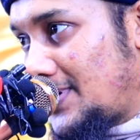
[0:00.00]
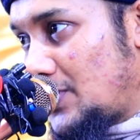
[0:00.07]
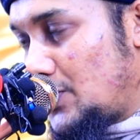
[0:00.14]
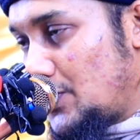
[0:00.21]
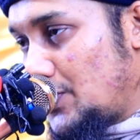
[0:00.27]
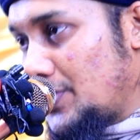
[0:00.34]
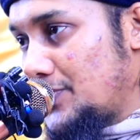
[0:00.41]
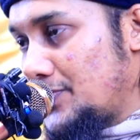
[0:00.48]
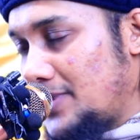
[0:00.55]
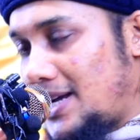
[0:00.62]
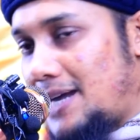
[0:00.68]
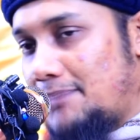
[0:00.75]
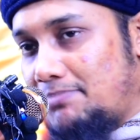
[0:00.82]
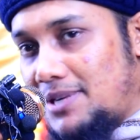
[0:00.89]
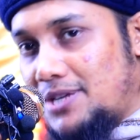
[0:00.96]
কোনো কিছু কি
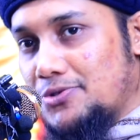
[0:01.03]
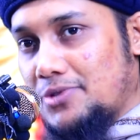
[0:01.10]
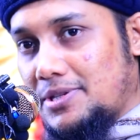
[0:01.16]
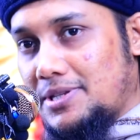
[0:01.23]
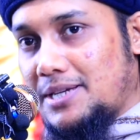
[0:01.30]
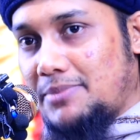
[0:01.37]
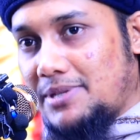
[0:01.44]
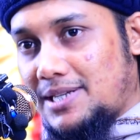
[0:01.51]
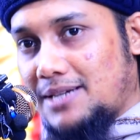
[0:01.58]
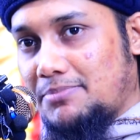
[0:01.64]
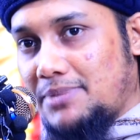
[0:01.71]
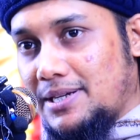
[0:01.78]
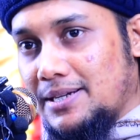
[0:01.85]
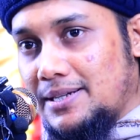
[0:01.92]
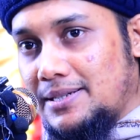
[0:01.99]
আপনার জন্য থেমে থাকবে